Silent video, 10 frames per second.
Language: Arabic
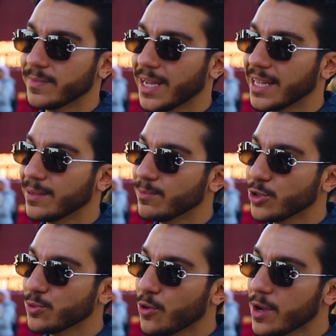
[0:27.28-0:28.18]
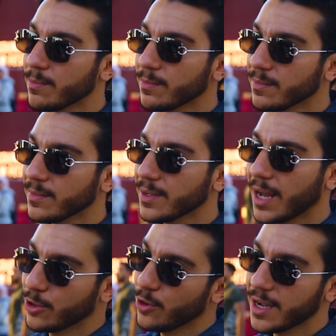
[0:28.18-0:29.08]
يعني مش مهم
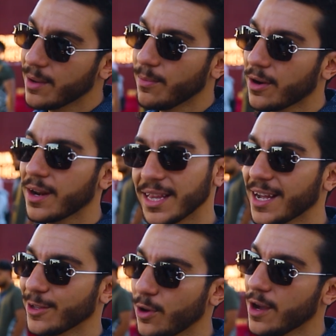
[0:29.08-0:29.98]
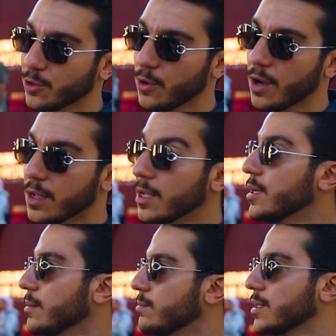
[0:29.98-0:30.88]
هتقع كام مره لانك هتقع هتقع
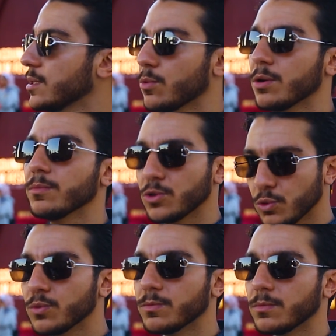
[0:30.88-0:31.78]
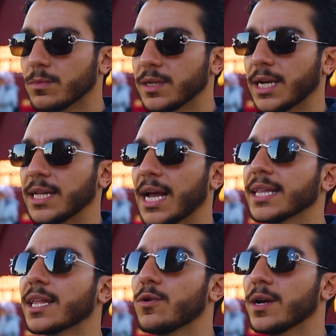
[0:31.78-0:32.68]
بس المهم تقوم يعني
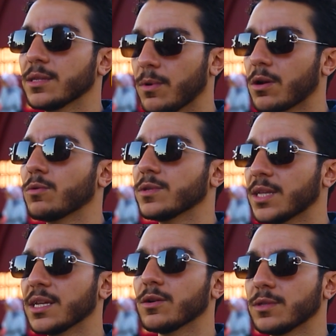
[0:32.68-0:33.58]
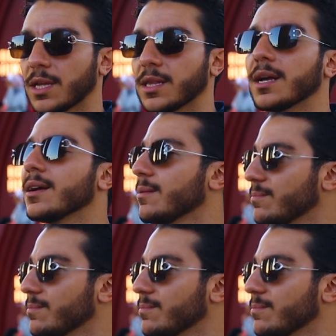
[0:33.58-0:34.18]
حتى لو وقعت مره والتانيه والتالته